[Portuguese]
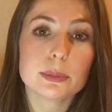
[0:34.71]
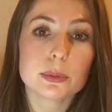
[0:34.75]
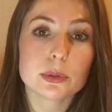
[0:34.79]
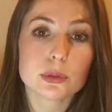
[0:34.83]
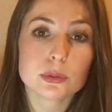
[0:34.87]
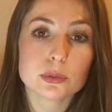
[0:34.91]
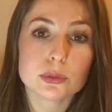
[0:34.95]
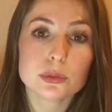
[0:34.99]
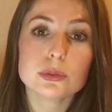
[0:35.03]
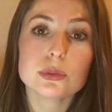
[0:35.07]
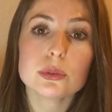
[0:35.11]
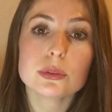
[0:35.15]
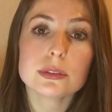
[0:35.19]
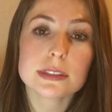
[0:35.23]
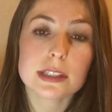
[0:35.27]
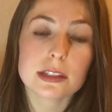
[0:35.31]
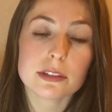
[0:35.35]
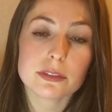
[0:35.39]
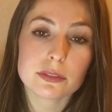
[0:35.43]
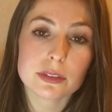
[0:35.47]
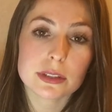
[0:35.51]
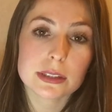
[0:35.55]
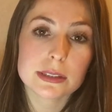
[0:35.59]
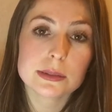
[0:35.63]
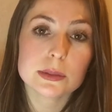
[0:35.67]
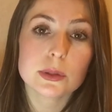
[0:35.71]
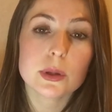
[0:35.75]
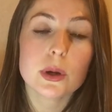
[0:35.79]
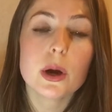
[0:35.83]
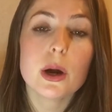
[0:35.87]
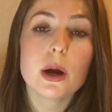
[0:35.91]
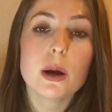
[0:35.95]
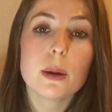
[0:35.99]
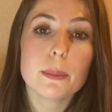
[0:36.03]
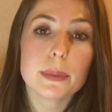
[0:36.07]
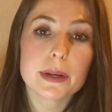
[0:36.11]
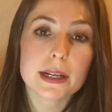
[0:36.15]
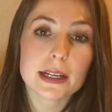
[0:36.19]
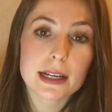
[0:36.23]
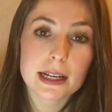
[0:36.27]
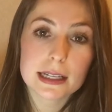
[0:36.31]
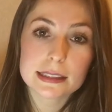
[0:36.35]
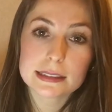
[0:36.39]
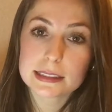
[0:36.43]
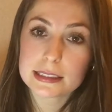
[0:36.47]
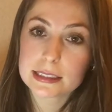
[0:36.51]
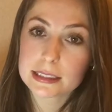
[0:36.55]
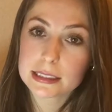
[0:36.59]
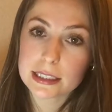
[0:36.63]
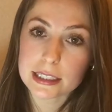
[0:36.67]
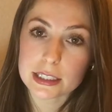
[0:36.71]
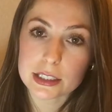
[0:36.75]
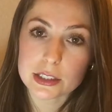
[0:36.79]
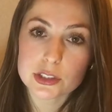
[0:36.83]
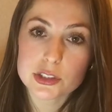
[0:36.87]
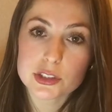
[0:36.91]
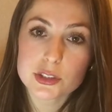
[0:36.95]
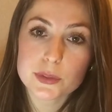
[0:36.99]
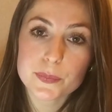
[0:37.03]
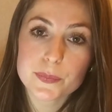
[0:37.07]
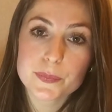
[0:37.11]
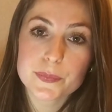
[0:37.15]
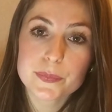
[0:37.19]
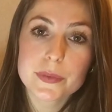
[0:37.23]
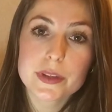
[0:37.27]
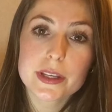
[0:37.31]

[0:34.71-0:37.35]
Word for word: produto ou serviço para cada cliente.